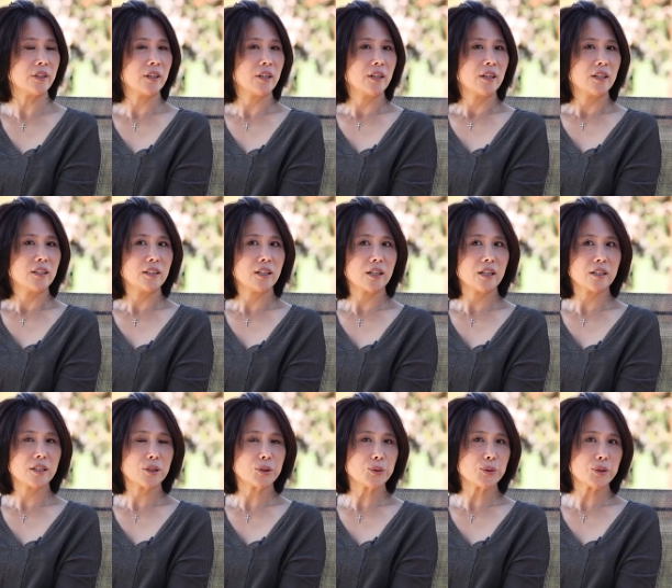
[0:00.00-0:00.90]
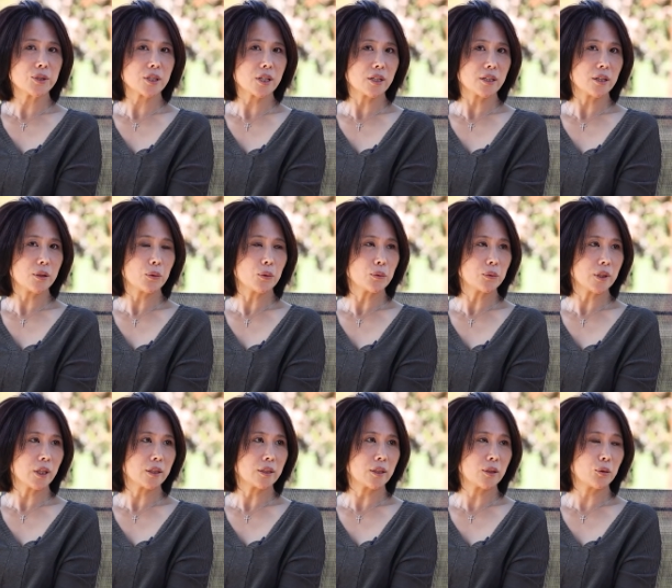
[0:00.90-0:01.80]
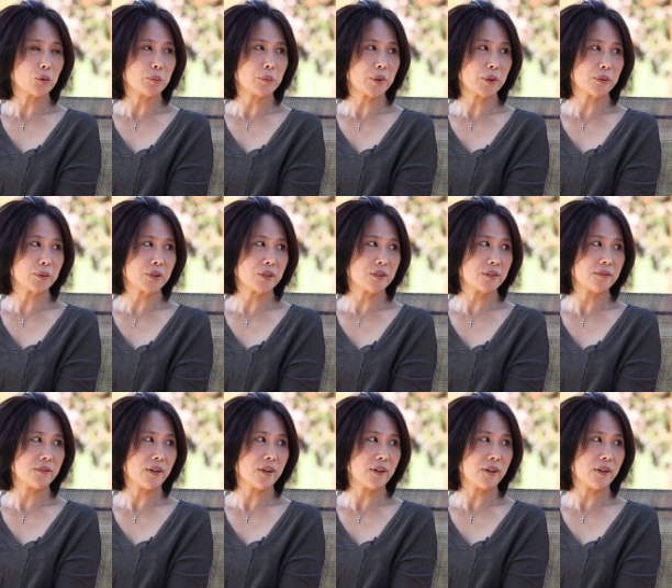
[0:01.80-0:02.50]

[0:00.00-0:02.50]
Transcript: 嗯，那根据商业功能呢，我们又希